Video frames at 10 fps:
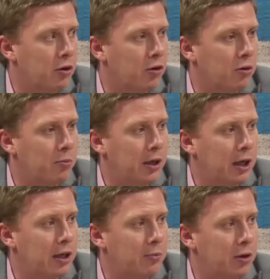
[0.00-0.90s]
de Economía
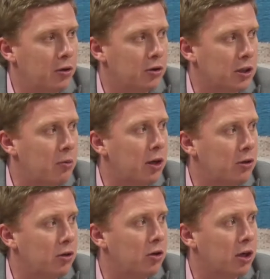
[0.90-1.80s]
de Mendoza, hablando
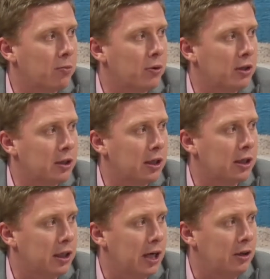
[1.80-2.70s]
de lo que puede ser
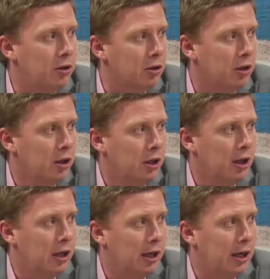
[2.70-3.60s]
este año,
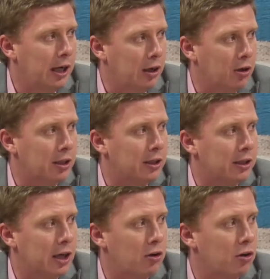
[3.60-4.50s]
qué es lo que se
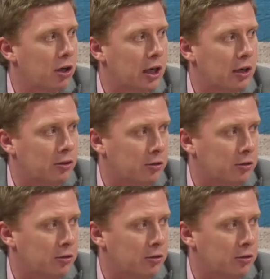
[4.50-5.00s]
trajo en claro.